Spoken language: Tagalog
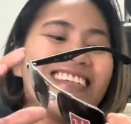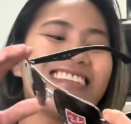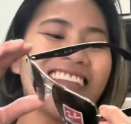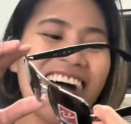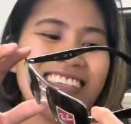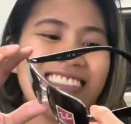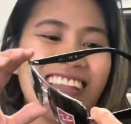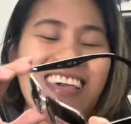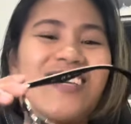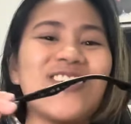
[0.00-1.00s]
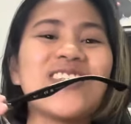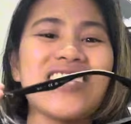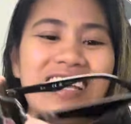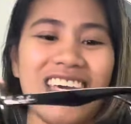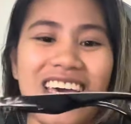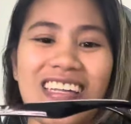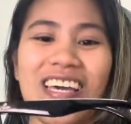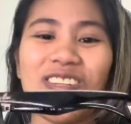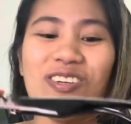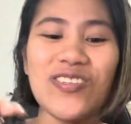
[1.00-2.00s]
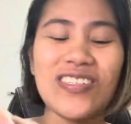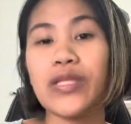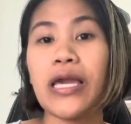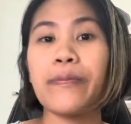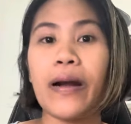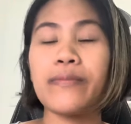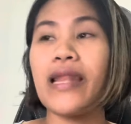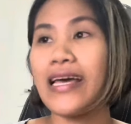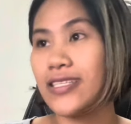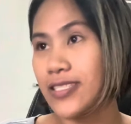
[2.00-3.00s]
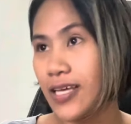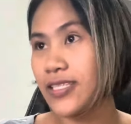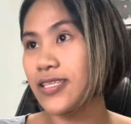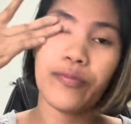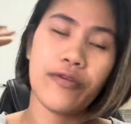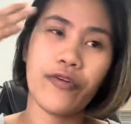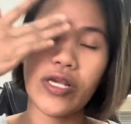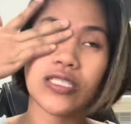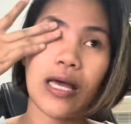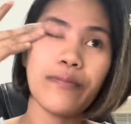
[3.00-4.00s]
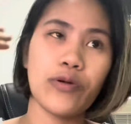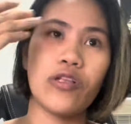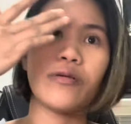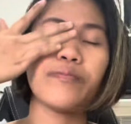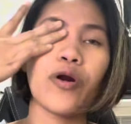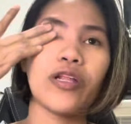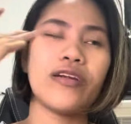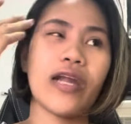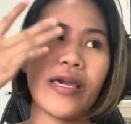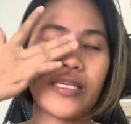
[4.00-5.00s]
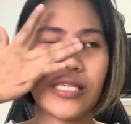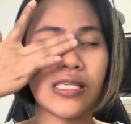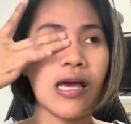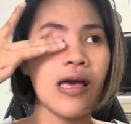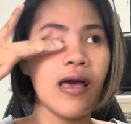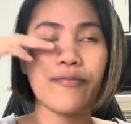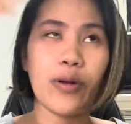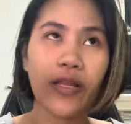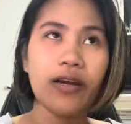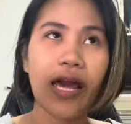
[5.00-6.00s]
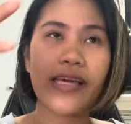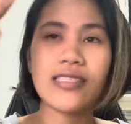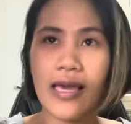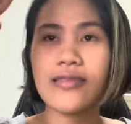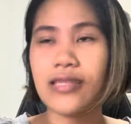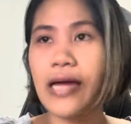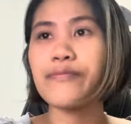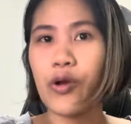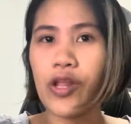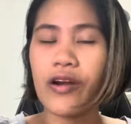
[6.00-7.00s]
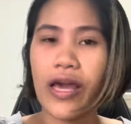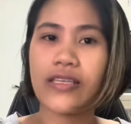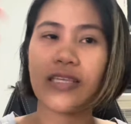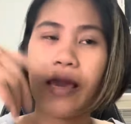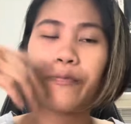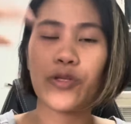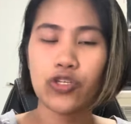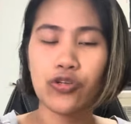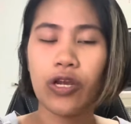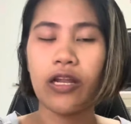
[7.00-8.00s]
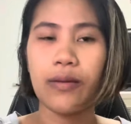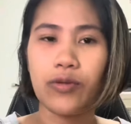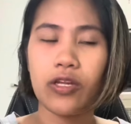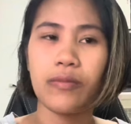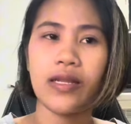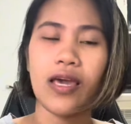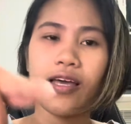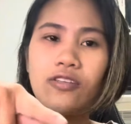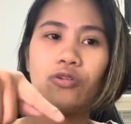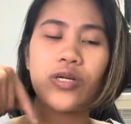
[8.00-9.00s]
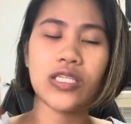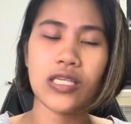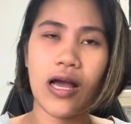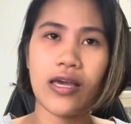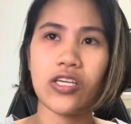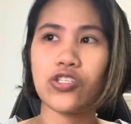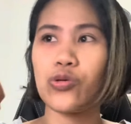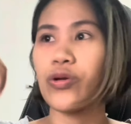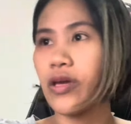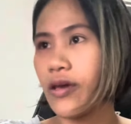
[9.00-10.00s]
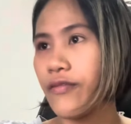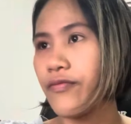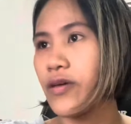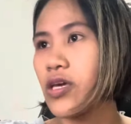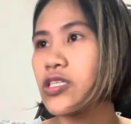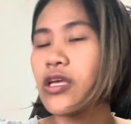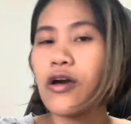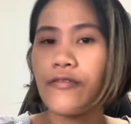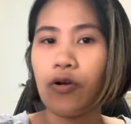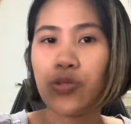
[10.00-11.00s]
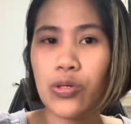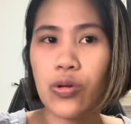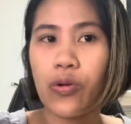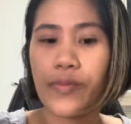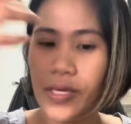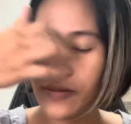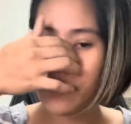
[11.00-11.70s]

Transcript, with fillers: Lastly, yung 3N, ito yung type of lenses. For example, yung polarized. Polarized and non-polarized, I'm pretty sure alam niyo naman. And yung isa is yung F is photochromic.